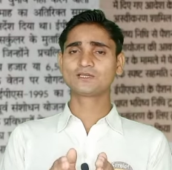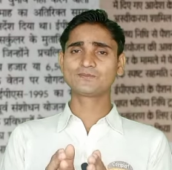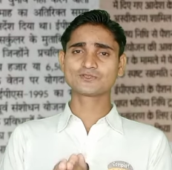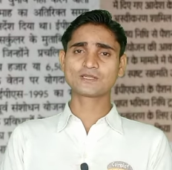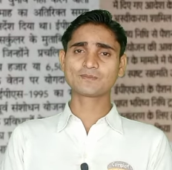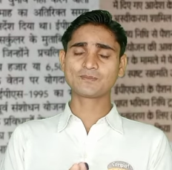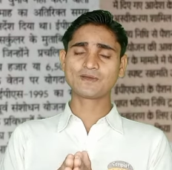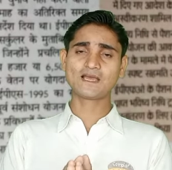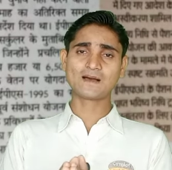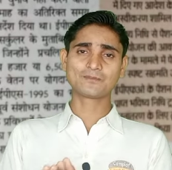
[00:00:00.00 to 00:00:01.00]
सिर्फ और सिर्फ
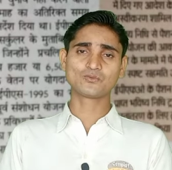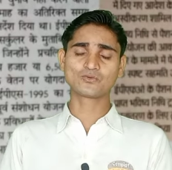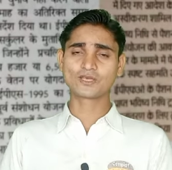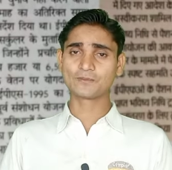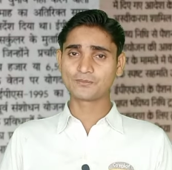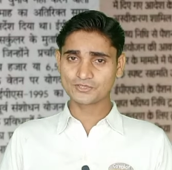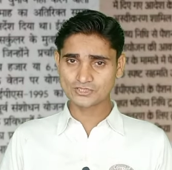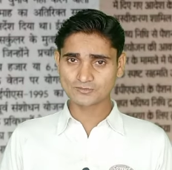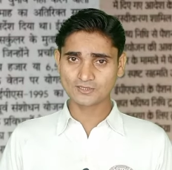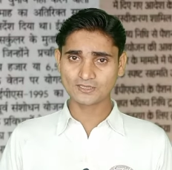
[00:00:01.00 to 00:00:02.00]
मैं आप लोगों के
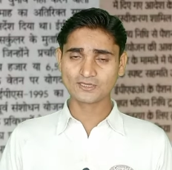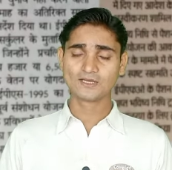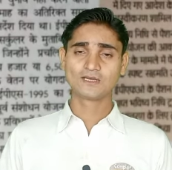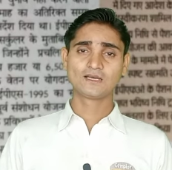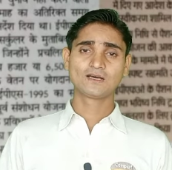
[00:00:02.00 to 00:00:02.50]
बीच में